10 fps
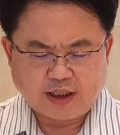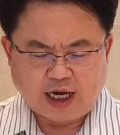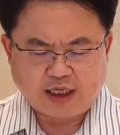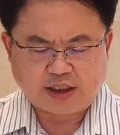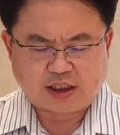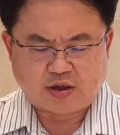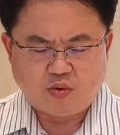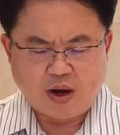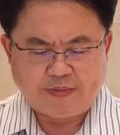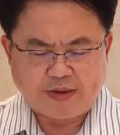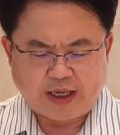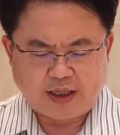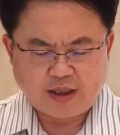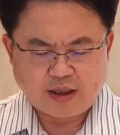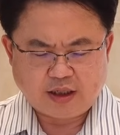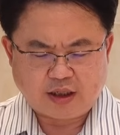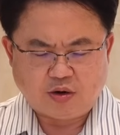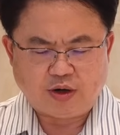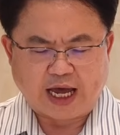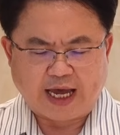他使万民
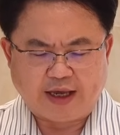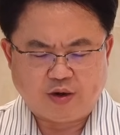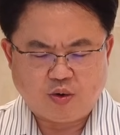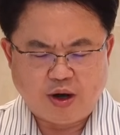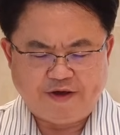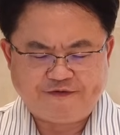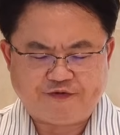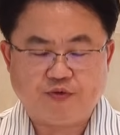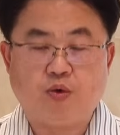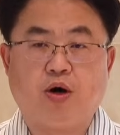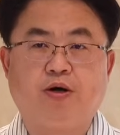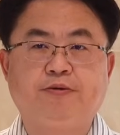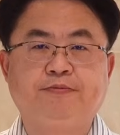都来归服我。